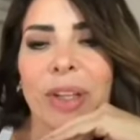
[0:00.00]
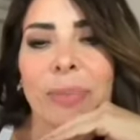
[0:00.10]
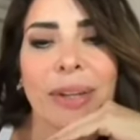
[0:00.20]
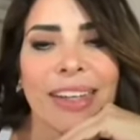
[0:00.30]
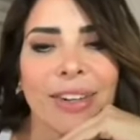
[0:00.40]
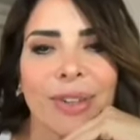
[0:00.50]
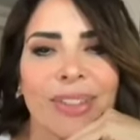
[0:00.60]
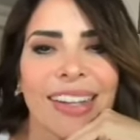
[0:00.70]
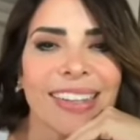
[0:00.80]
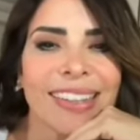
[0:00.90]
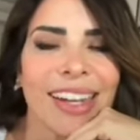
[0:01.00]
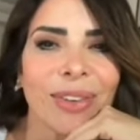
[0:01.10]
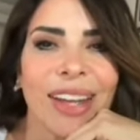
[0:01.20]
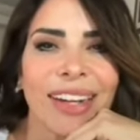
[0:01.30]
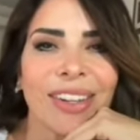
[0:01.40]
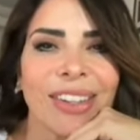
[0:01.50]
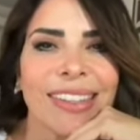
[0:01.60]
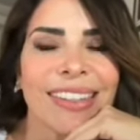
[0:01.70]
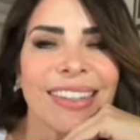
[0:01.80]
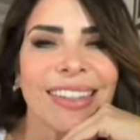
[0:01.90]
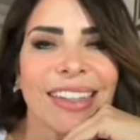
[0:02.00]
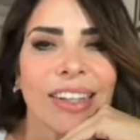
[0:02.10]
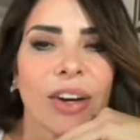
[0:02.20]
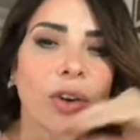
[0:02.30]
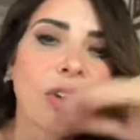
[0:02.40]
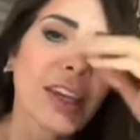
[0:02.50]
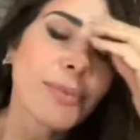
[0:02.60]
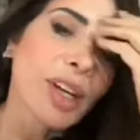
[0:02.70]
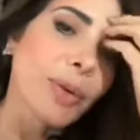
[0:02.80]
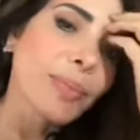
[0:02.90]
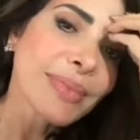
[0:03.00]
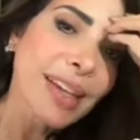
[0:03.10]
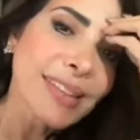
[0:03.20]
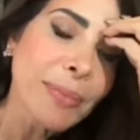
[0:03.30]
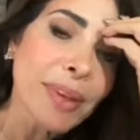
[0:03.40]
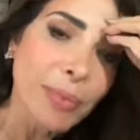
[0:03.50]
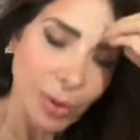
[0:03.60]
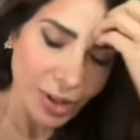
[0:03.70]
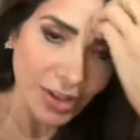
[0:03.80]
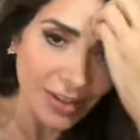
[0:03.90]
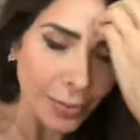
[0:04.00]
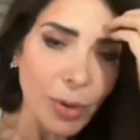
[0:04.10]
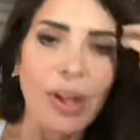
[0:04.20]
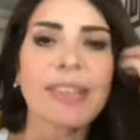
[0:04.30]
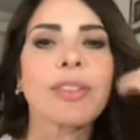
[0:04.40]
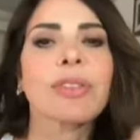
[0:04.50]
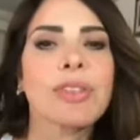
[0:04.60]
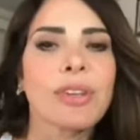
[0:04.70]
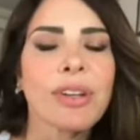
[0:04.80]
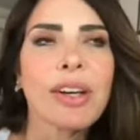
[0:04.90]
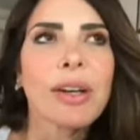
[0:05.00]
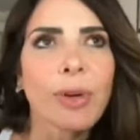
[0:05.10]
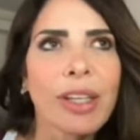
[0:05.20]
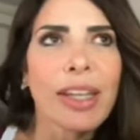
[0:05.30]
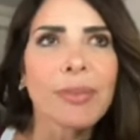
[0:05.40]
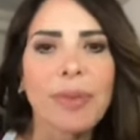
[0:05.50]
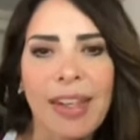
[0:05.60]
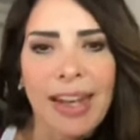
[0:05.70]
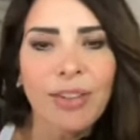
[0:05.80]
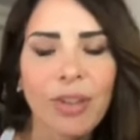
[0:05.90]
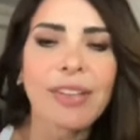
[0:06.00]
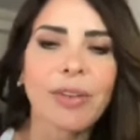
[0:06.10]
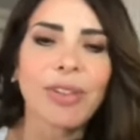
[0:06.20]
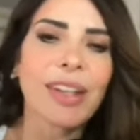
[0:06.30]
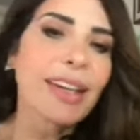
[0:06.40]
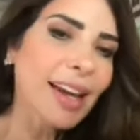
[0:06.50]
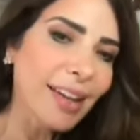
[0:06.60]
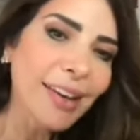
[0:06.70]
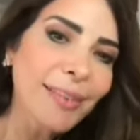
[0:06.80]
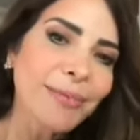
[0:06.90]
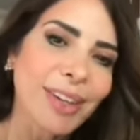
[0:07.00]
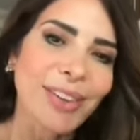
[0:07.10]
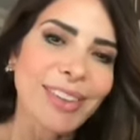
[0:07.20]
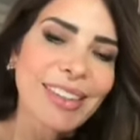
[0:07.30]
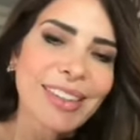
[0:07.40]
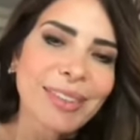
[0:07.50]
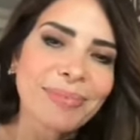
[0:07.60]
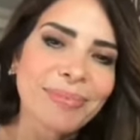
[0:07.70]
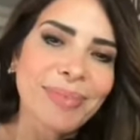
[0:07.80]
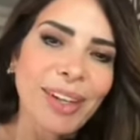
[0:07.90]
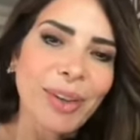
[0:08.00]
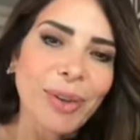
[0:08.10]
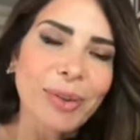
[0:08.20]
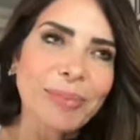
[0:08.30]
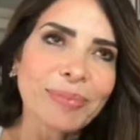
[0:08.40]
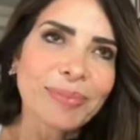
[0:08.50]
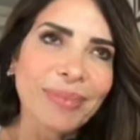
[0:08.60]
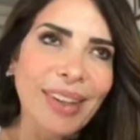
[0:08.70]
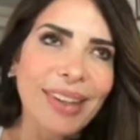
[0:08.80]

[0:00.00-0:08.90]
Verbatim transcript: Puede platicar con ustedes, saludarlos. Ok, bueno, este en vivo lo quiero hacer por una situación muy especial, es una situación delicada, pero, pero